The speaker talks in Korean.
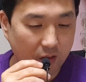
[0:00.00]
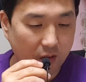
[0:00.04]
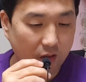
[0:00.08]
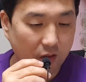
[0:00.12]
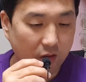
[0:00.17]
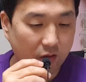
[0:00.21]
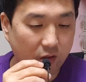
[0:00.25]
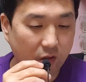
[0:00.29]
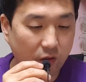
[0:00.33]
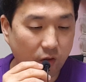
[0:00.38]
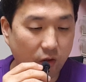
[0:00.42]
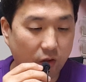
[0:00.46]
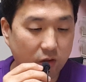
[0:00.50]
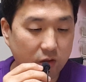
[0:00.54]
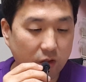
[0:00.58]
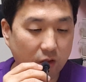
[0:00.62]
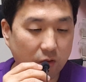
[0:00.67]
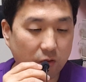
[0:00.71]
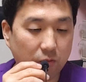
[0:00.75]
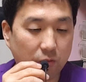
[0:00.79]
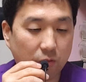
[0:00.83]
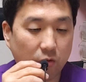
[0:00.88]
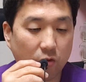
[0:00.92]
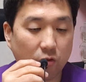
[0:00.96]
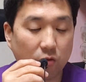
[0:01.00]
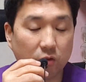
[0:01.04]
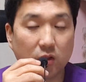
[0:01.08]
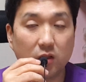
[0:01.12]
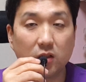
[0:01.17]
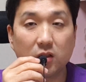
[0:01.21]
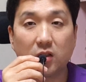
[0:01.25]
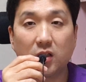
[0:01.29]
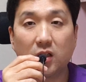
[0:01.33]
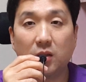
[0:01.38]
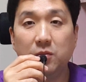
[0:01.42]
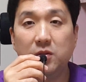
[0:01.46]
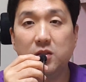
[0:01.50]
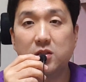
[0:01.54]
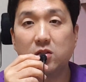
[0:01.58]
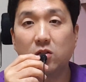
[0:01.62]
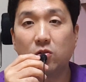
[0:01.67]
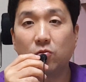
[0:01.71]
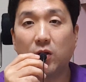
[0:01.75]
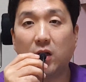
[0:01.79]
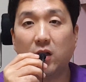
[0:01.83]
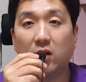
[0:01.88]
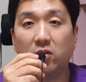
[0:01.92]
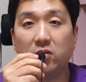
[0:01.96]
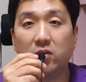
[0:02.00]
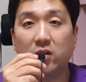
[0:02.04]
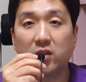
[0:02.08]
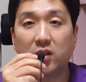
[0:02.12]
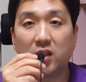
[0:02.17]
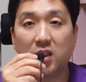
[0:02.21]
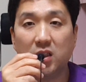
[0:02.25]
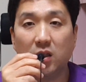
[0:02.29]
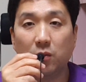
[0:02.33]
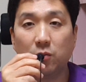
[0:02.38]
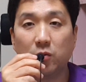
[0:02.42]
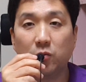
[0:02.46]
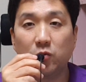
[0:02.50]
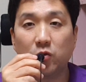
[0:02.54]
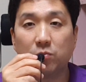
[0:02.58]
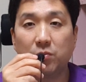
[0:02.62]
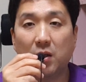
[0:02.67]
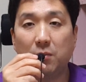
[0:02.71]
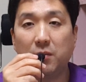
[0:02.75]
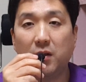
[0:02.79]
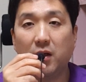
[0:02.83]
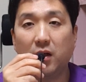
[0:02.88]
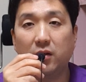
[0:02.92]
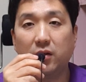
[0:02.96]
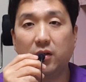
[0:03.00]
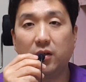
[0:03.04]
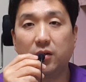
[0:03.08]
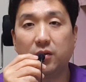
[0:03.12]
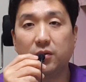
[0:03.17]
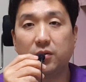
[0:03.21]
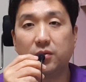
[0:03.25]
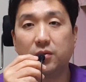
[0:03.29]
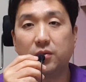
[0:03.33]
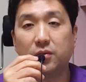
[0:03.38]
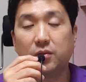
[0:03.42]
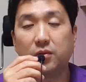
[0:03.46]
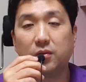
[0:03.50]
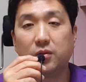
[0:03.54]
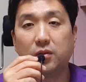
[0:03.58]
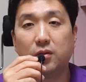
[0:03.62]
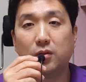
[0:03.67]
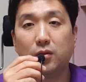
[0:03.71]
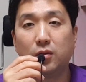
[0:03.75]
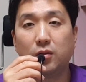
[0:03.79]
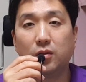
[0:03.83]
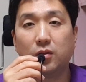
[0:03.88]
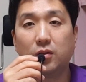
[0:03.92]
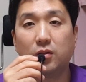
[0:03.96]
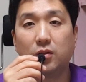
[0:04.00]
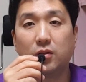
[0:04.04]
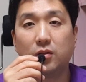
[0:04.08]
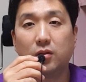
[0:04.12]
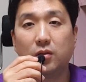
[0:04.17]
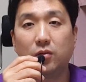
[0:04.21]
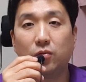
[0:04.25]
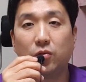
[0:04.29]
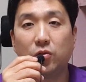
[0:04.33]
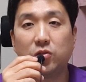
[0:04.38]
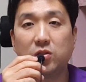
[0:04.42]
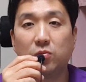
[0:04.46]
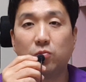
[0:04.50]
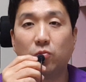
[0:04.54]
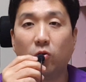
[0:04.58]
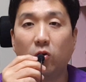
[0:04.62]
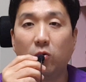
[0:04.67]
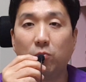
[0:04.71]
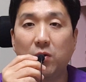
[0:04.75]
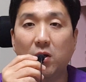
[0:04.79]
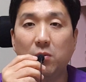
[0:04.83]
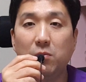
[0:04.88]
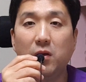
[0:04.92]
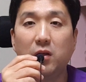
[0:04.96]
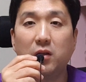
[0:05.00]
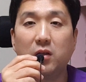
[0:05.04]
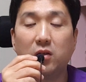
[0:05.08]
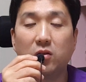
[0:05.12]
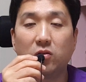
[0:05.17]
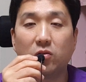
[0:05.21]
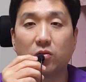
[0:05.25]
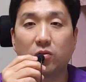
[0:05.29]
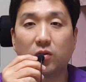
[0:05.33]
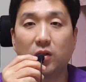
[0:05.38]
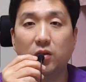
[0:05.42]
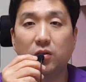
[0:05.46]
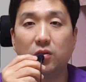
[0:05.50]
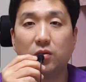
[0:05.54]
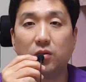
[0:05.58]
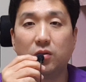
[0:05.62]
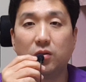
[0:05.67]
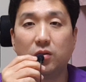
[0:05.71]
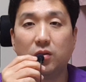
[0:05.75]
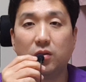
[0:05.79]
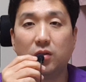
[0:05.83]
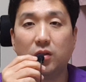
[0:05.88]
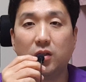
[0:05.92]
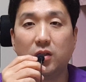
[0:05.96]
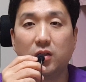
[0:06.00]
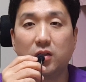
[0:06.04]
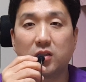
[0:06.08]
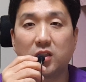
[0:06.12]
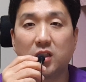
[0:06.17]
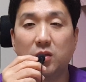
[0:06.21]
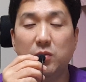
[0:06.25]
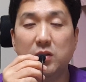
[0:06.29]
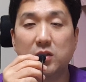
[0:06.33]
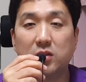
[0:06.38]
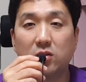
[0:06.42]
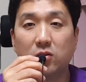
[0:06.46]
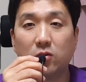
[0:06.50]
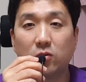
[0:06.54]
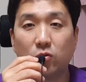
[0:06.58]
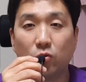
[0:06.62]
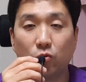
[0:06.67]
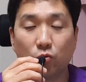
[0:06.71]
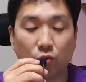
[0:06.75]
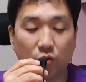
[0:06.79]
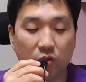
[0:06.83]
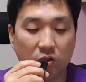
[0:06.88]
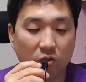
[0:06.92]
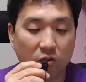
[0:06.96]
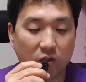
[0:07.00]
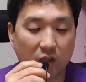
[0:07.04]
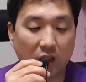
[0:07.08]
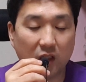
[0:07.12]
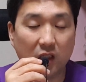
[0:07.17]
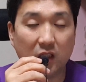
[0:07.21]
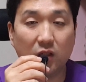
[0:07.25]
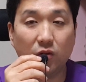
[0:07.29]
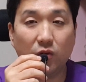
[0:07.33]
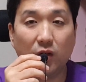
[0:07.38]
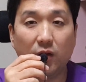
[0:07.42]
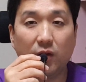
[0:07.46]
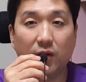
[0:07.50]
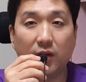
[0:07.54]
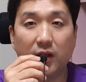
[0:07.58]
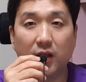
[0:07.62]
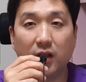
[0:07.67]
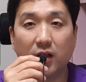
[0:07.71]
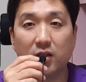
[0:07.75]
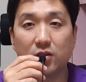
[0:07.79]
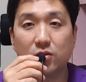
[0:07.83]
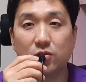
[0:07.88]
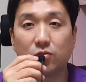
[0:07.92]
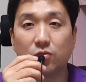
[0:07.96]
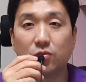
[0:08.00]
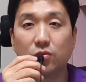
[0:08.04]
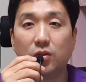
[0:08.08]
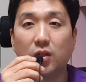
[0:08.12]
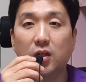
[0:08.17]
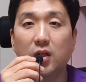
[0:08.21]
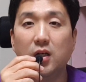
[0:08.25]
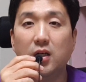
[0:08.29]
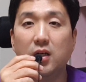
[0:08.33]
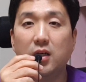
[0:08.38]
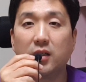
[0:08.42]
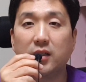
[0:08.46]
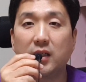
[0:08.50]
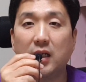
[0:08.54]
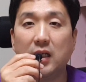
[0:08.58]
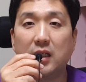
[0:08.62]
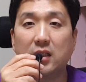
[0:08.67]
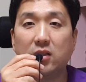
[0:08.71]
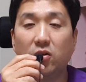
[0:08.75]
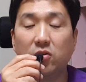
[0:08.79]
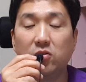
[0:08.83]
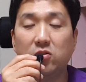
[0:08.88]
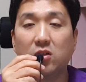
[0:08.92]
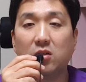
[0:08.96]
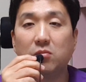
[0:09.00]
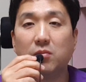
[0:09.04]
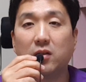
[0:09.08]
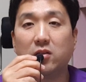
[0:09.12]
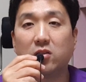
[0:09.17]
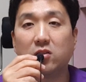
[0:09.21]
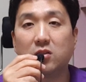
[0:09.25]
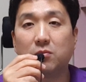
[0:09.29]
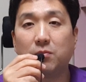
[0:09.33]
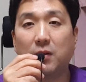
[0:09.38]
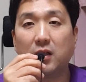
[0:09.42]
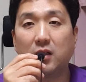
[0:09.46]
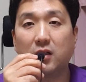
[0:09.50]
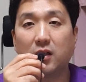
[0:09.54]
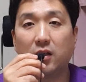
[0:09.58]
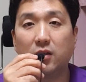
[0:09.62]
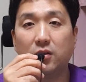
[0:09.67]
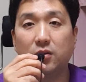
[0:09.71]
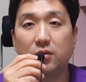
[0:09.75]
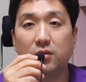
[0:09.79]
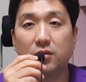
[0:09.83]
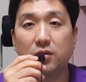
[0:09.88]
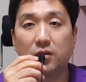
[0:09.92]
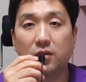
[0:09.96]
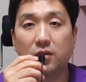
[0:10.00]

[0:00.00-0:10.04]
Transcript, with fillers: 그리고 여기서 뭐 김일성 관련된 기념품도 판매한대요. 대체 뭘 판매한다는 걸까요? 김일성을 또 귀엽게 희화화해가지고 캐릭터 인형을 만들어서 팔까요?